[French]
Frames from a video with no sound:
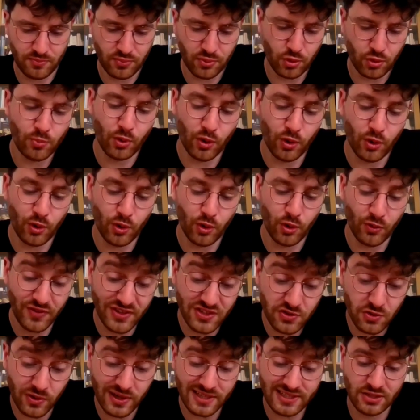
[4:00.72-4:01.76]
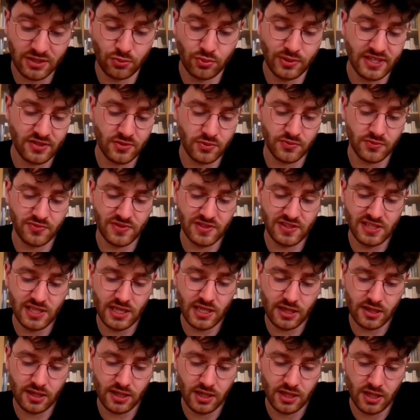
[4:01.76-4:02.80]
pour le professorat d'éducation
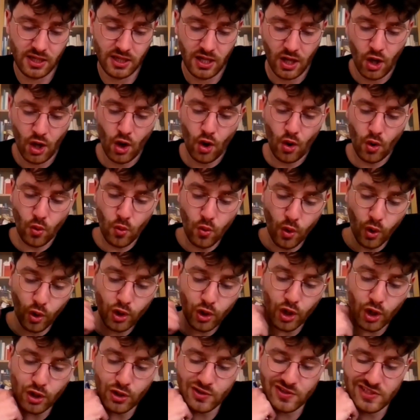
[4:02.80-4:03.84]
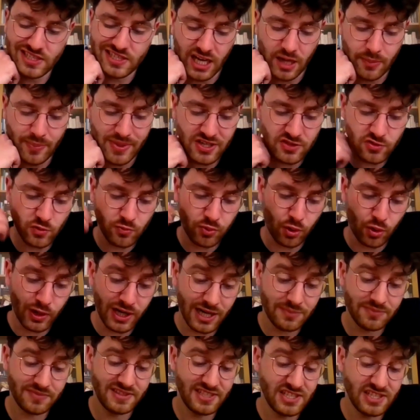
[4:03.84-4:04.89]
physique ou encore lorsqu'il rappelle son
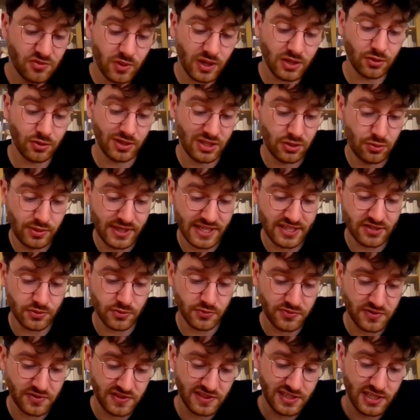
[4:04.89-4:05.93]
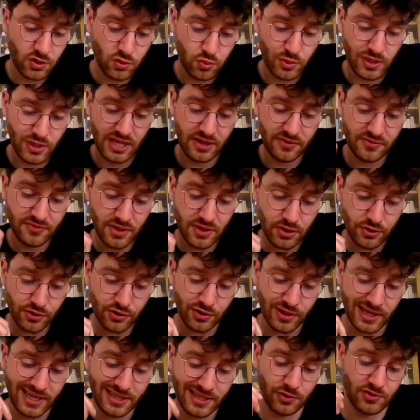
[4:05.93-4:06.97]
programme d'histoire de l'éducation physique, où il
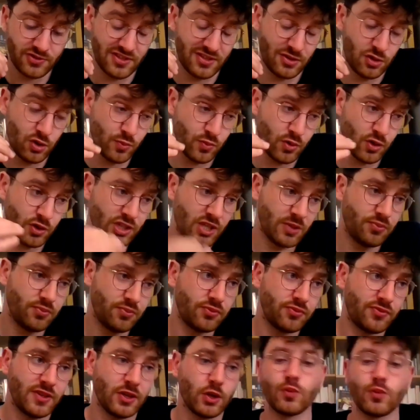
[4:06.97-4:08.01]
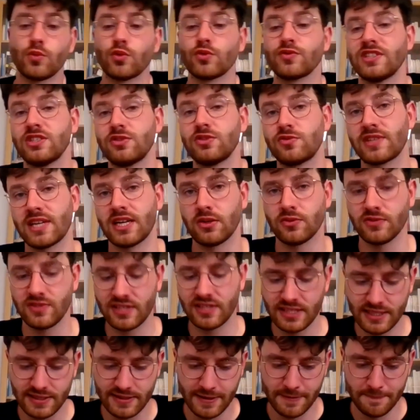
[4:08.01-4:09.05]
évoque un enseignement qui pouvait remonter jusqu'à
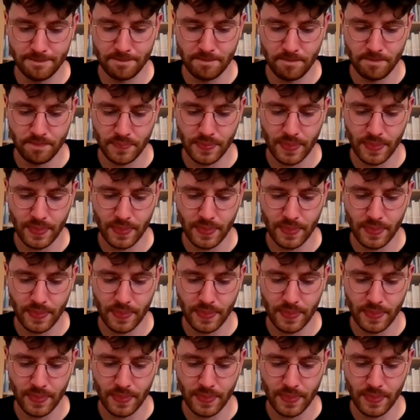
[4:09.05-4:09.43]
l'Antiquité.